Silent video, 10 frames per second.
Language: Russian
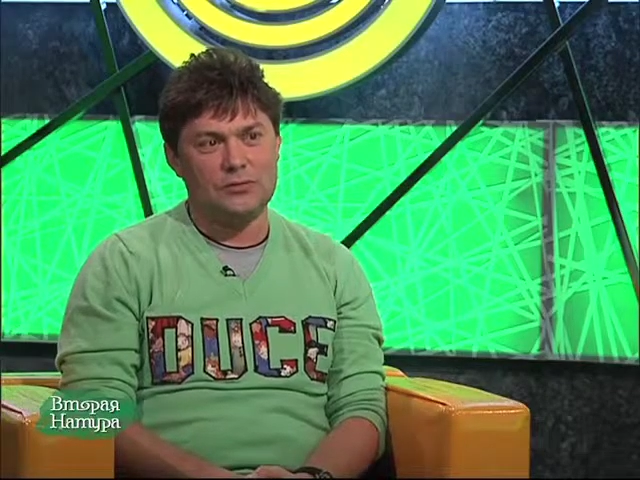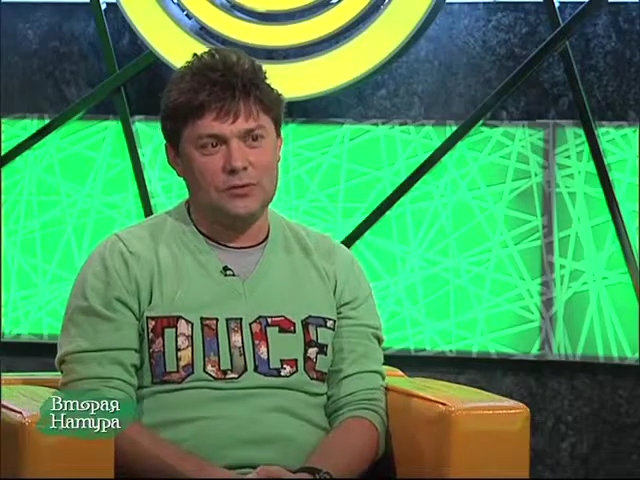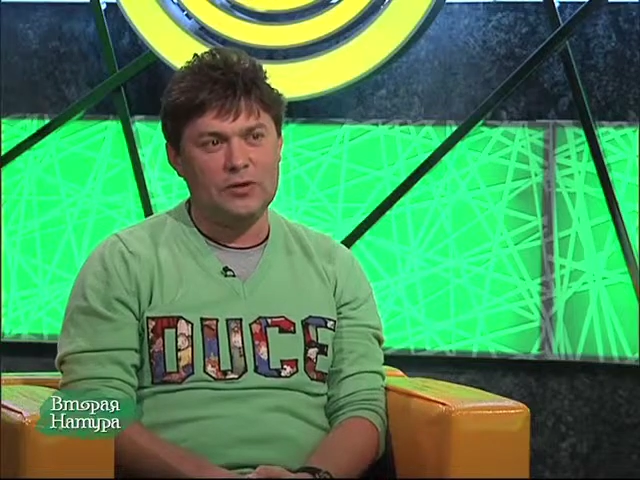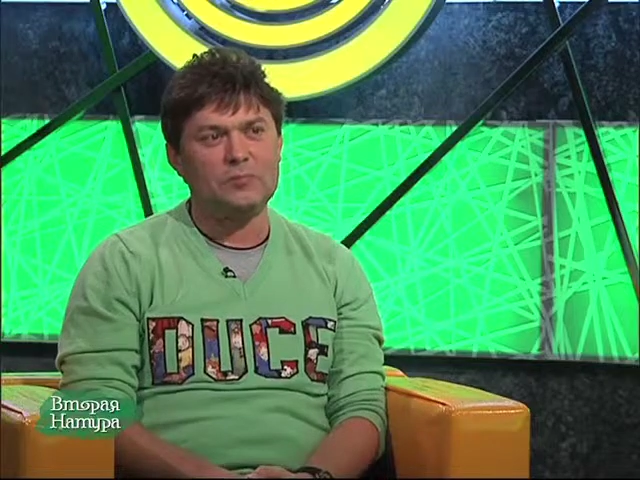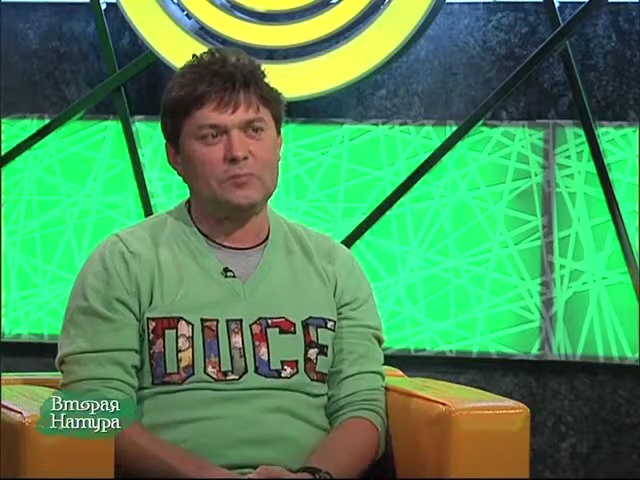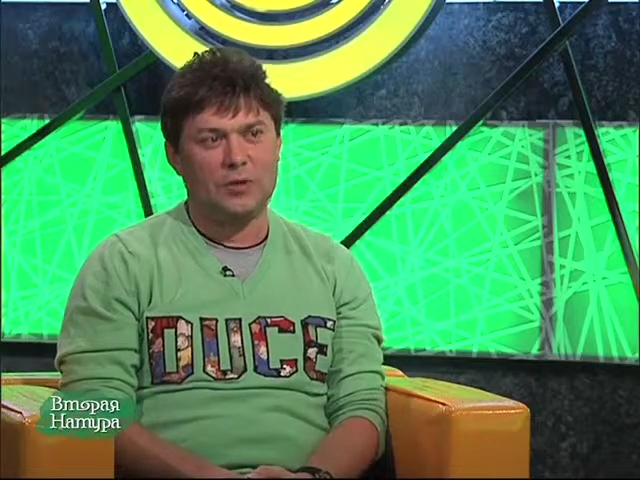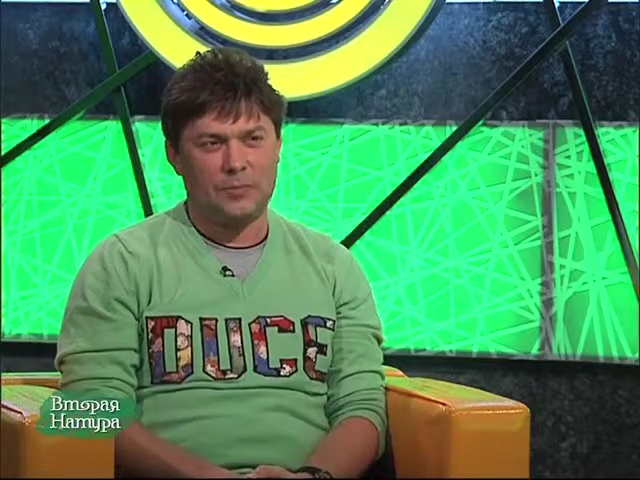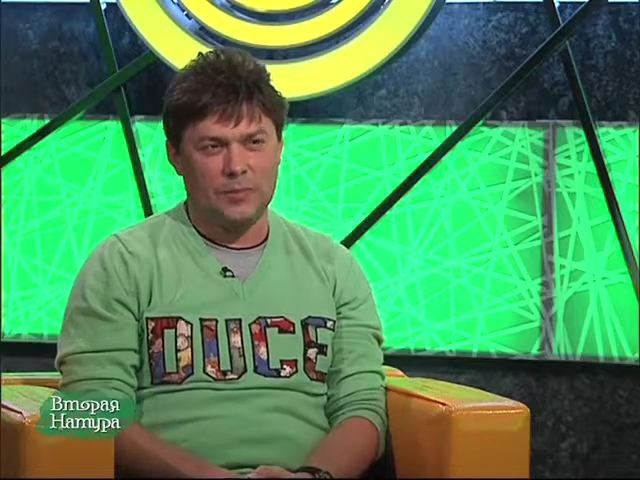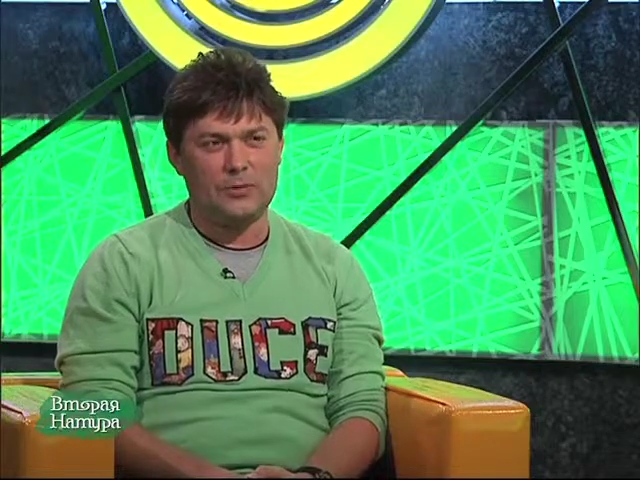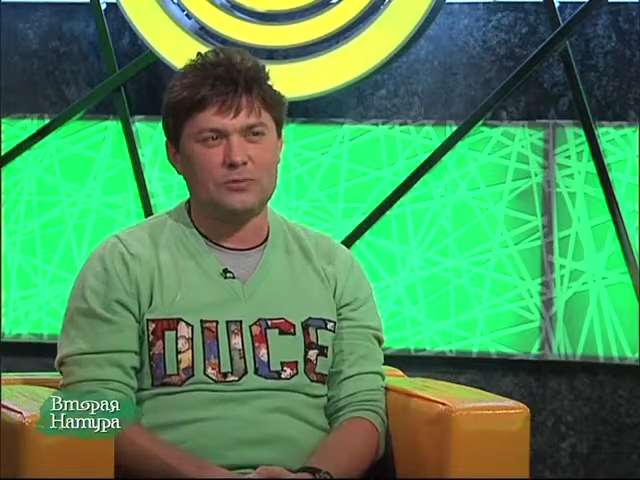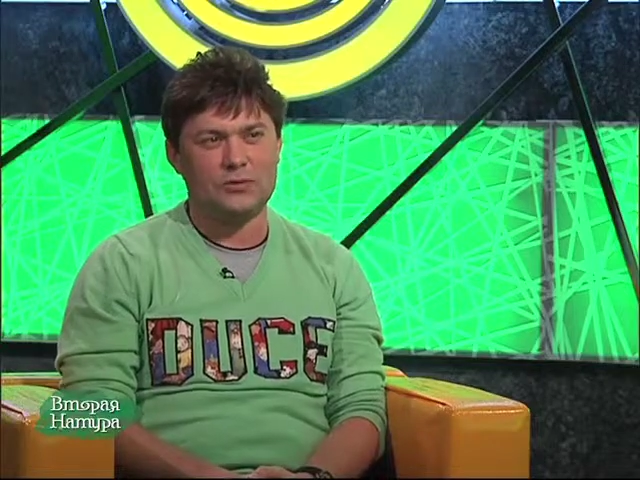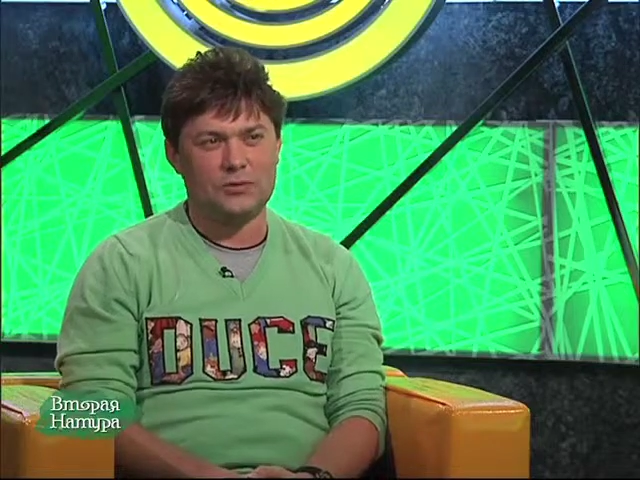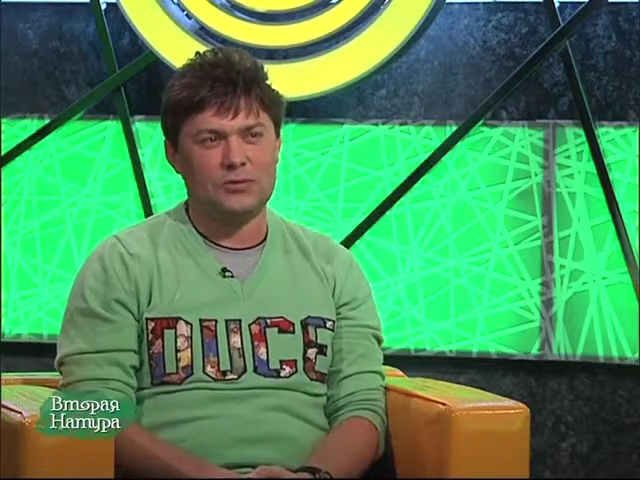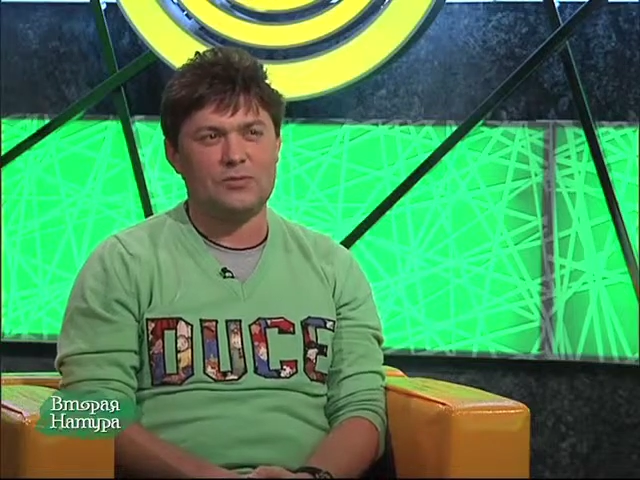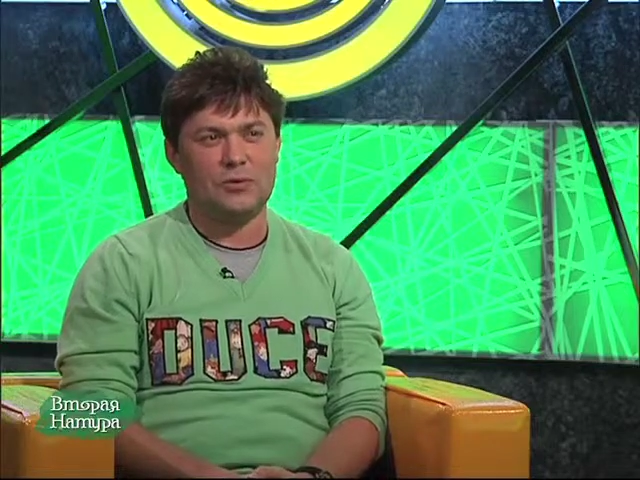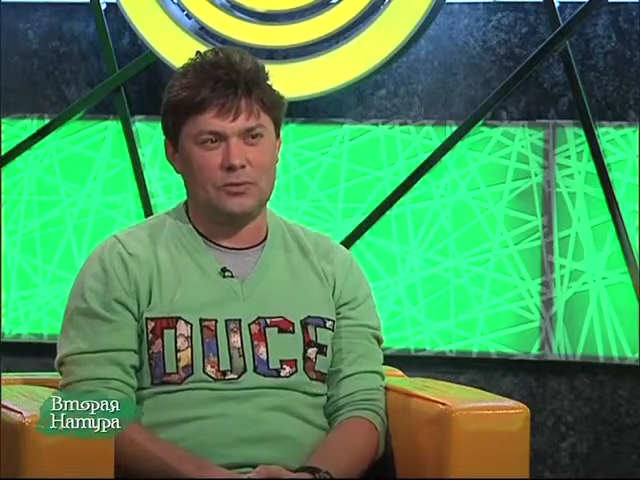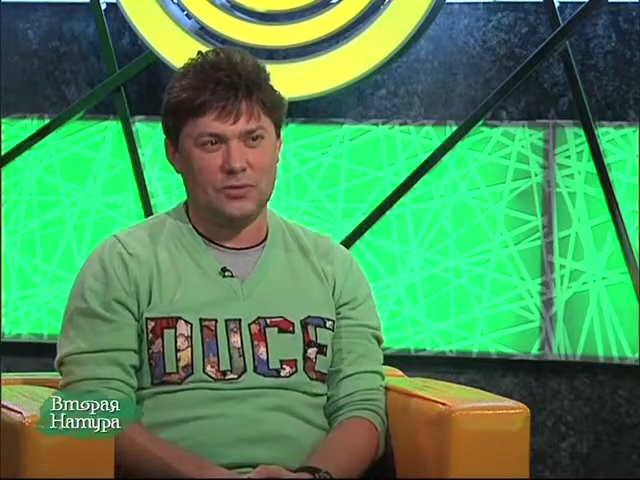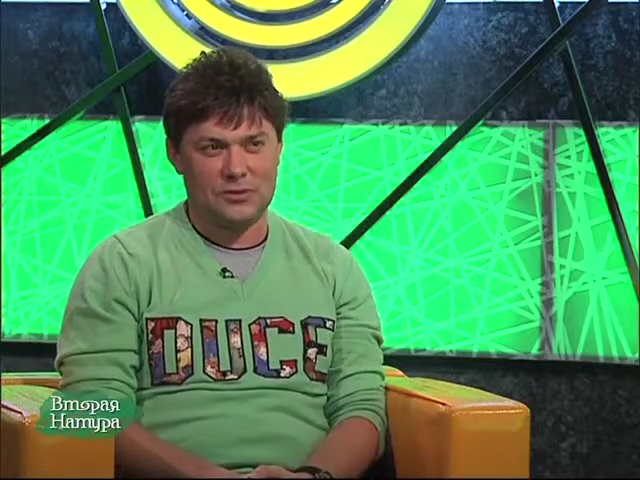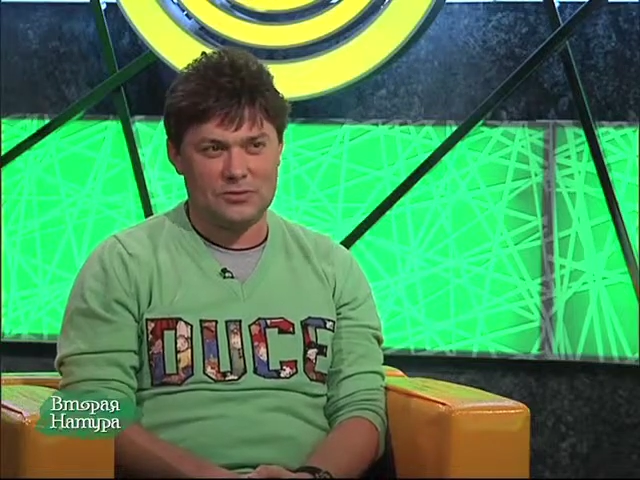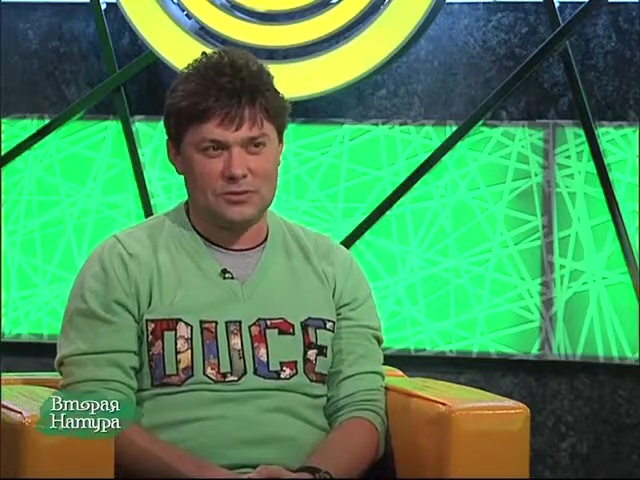фильм, похожий на семейку
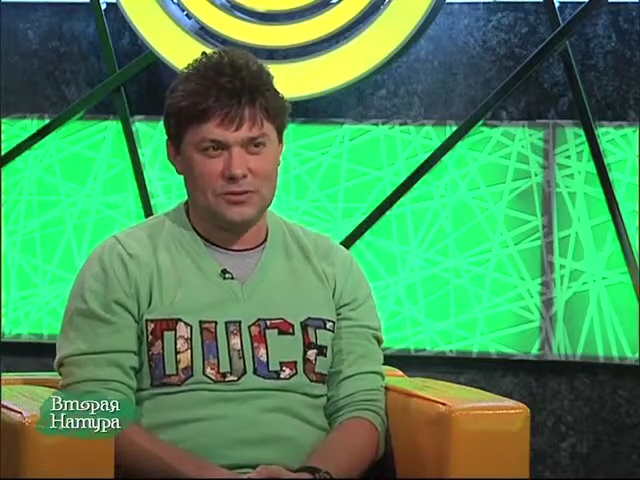Адамс,